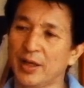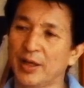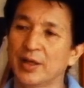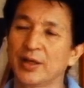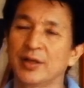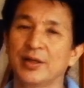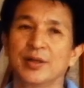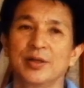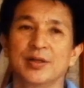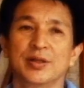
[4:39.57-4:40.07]

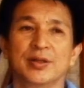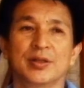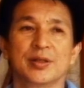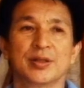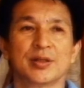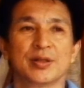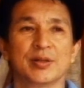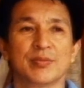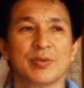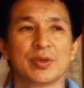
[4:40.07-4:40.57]
halte die
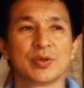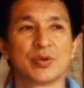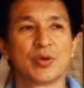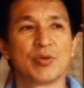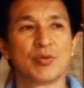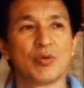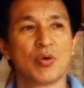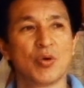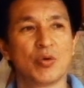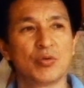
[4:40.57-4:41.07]
Chinesinnen
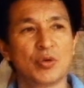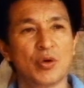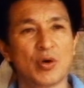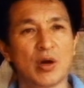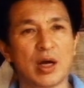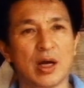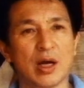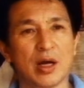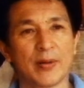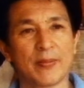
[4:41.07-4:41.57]
für das
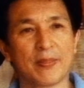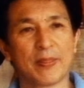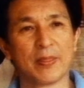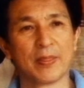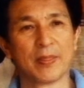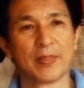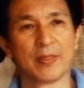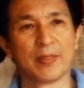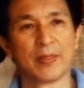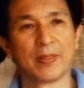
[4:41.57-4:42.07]
stärkste Team in
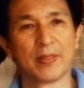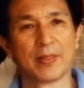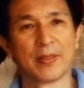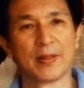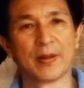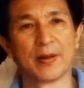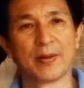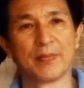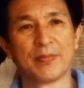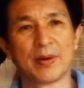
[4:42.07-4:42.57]
Los
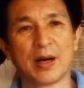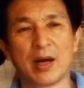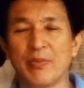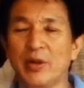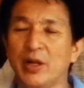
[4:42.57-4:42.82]
Angeles,